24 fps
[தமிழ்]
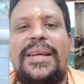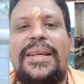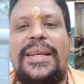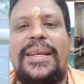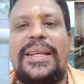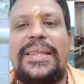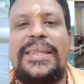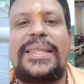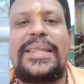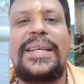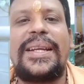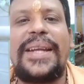
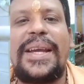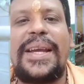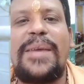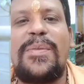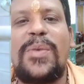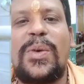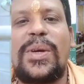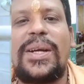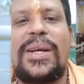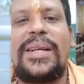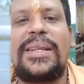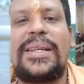எத்தனை
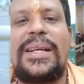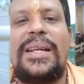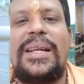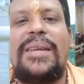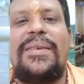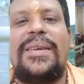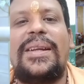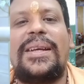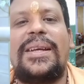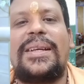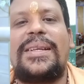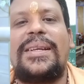முகங்கள்
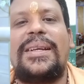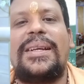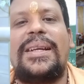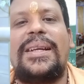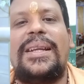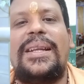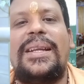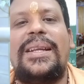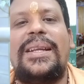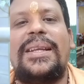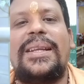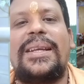
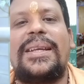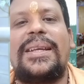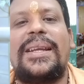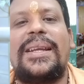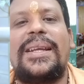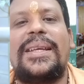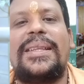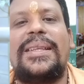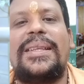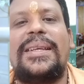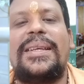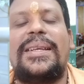விளக்குகளில்
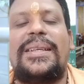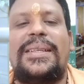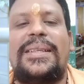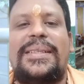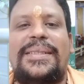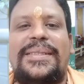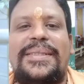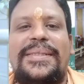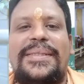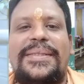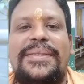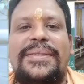இருக்கிறது
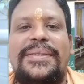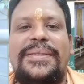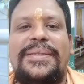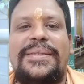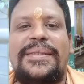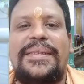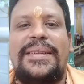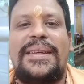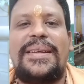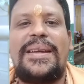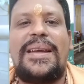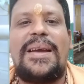
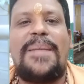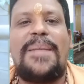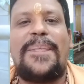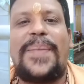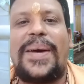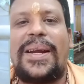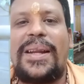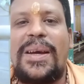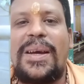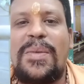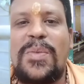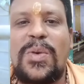
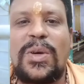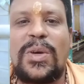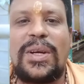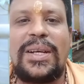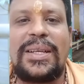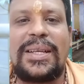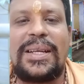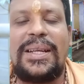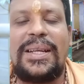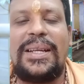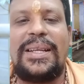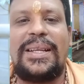பல
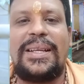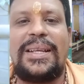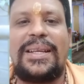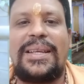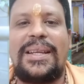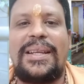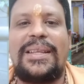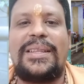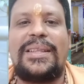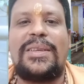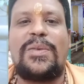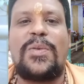முகங்கள்
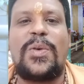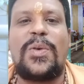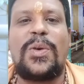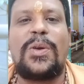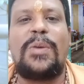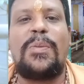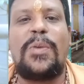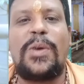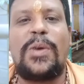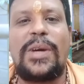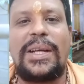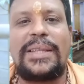இருக்கிறது ஒரு
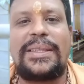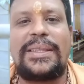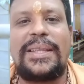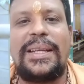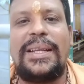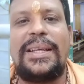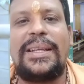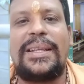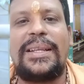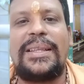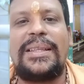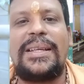முகத்தில்
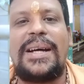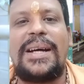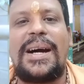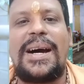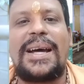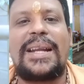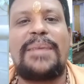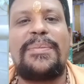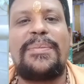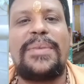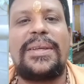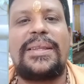இருந்து
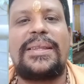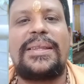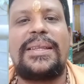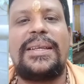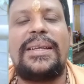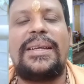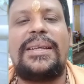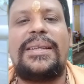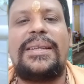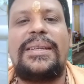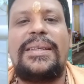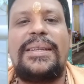ஆரம்பித்து
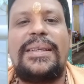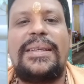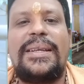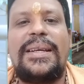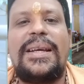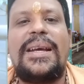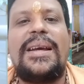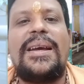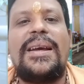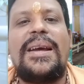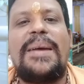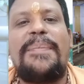
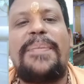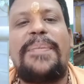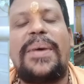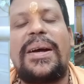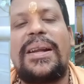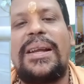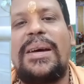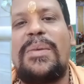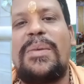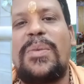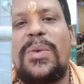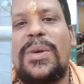பல
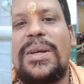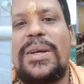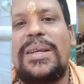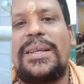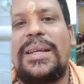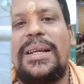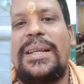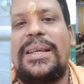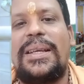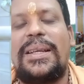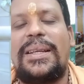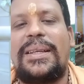
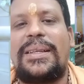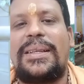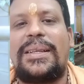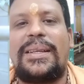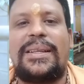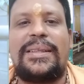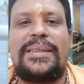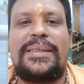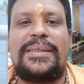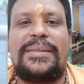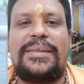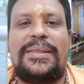முகங்கள்
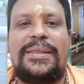இருக்கிறது